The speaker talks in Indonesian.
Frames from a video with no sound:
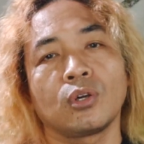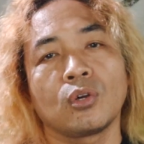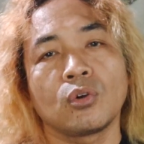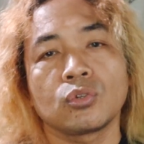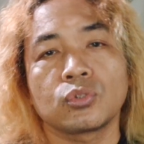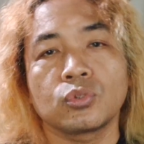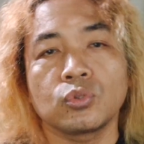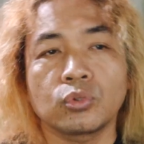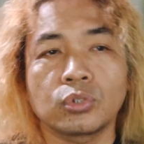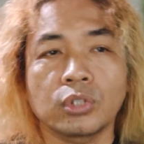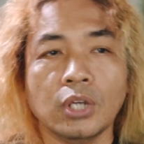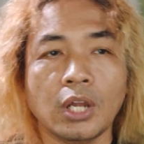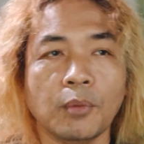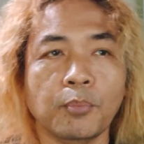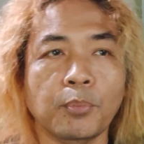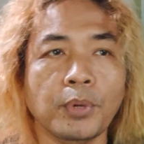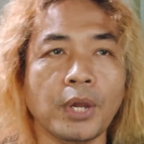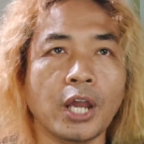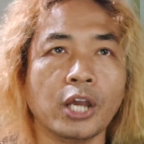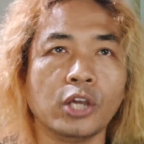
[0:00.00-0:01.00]
sudah
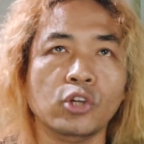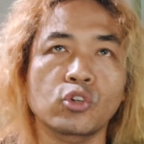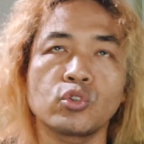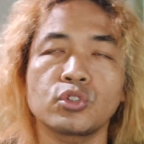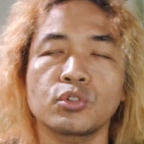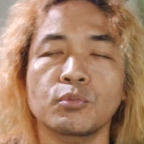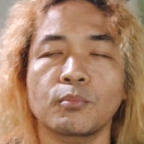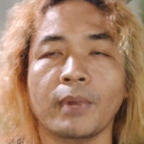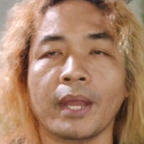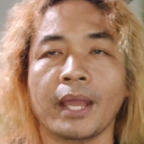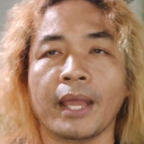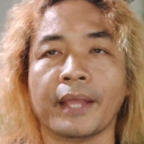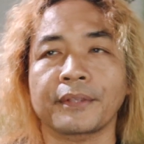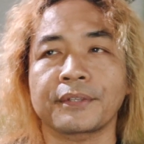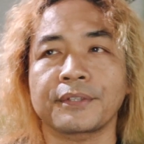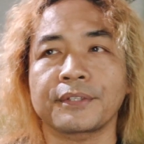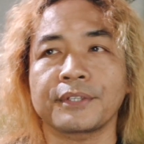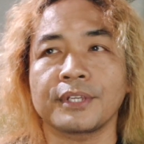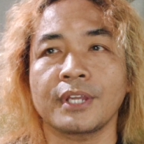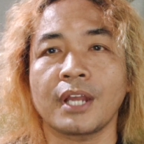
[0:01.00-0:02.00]
bagus
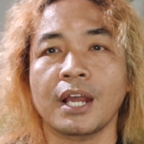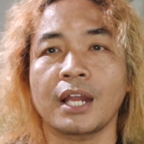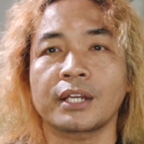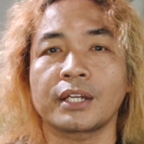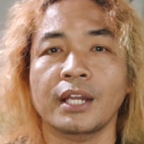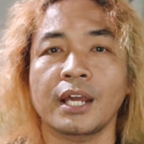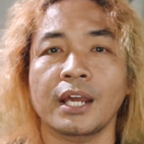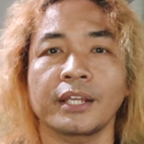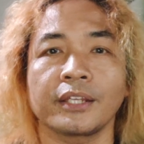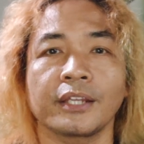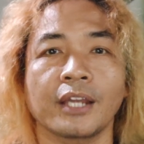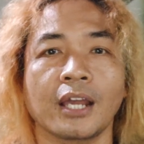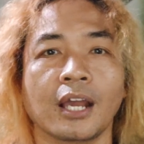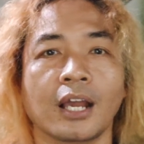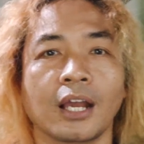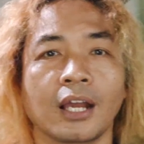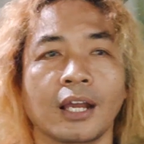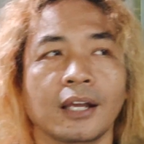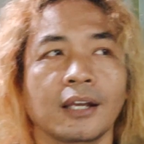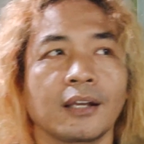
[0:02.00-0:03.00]
masih ada
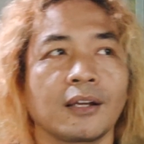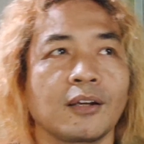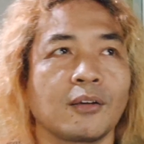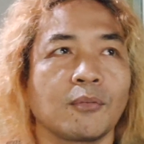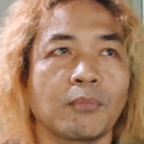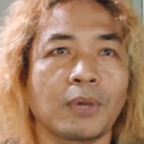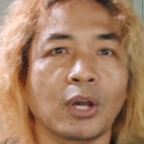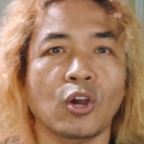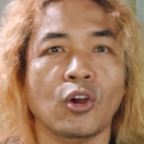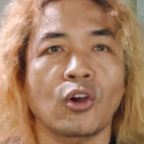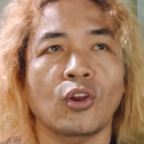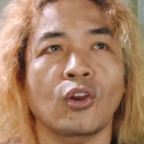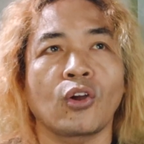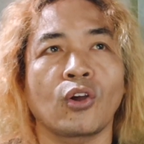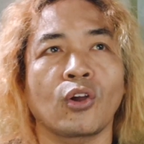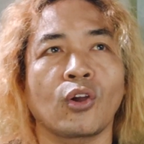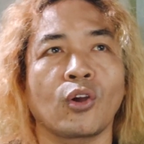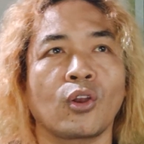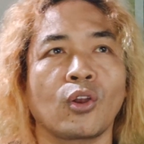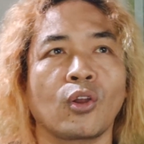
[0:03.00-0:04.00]
yang
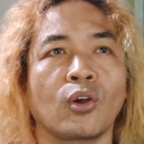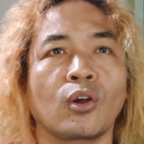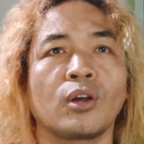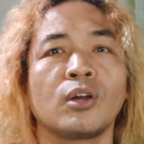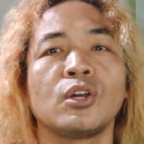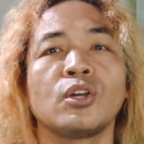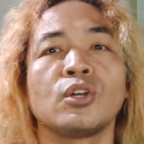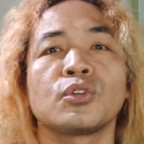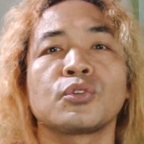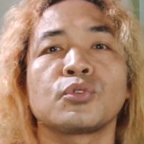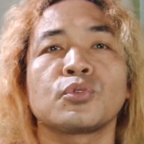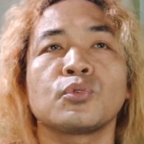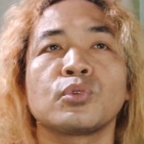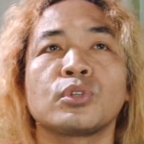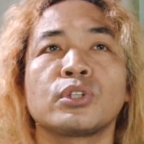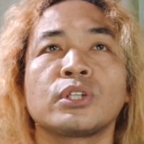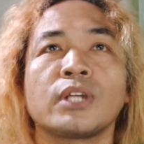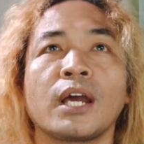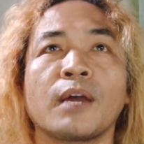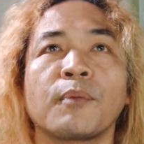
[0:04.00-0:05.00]
mengolok-ngolok.
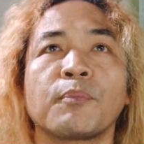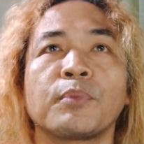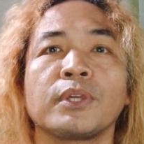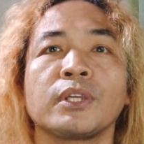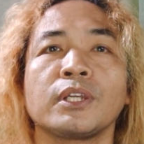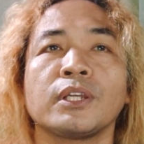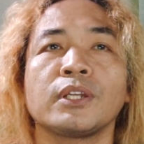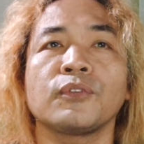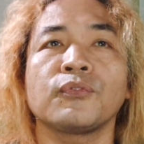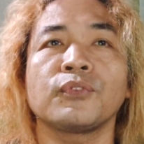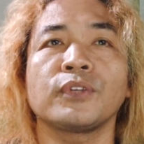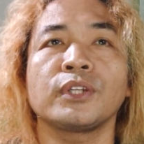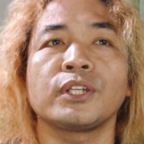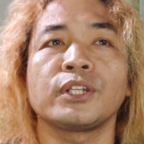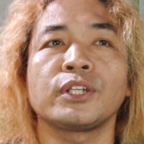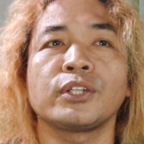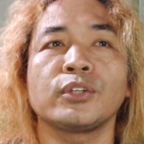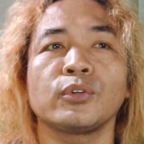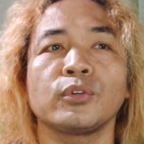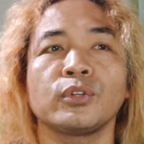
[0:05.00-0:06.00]
Sudah bikin
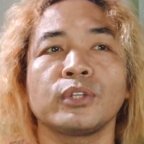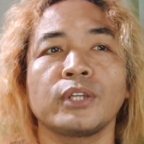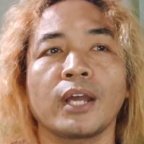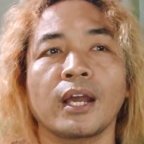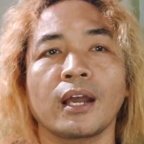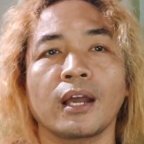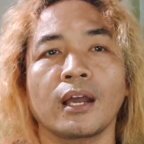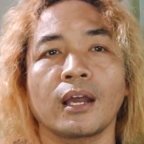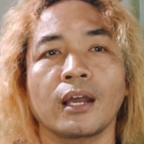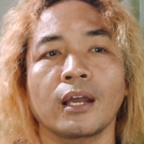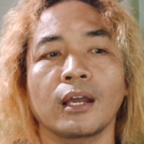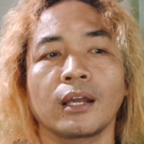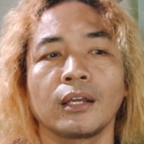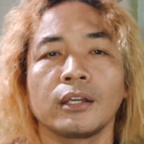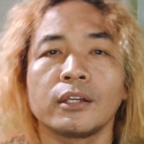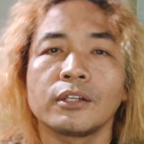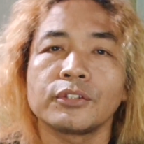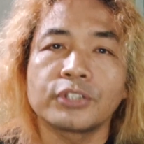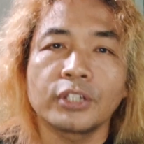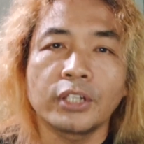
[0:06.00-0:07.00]
video yang
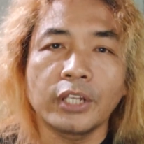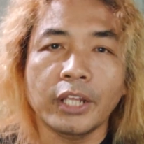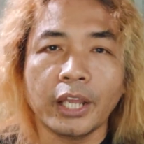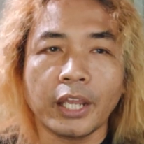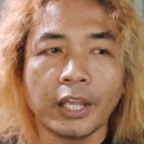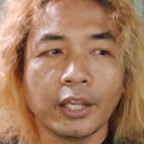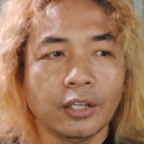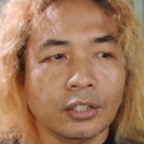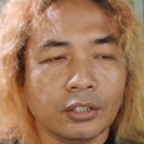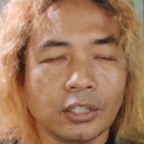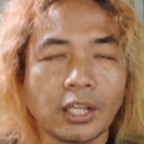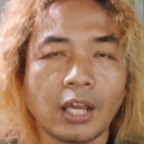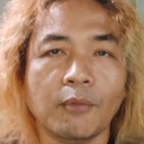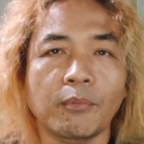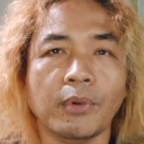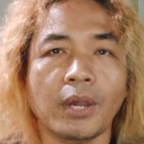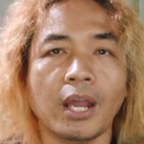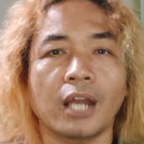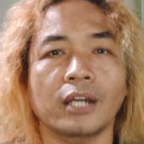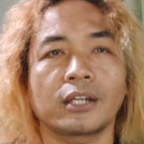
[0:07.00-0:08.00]
jelek
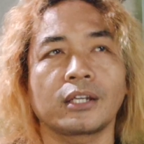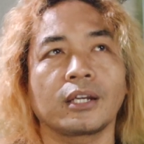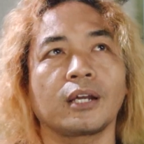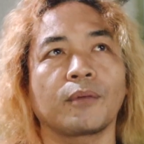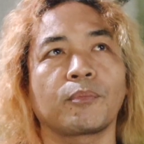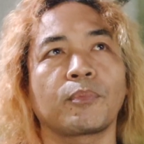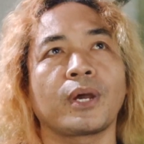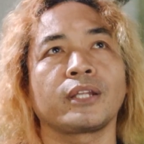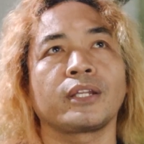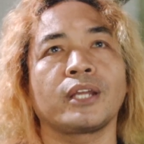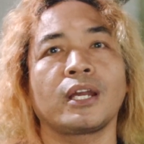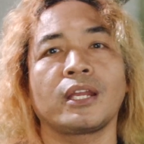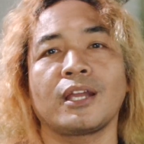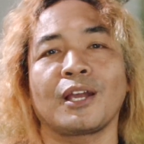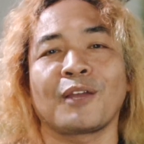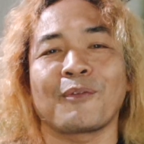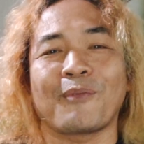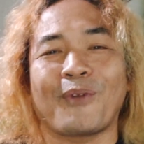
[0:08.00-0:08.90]
tambah ada banyak yang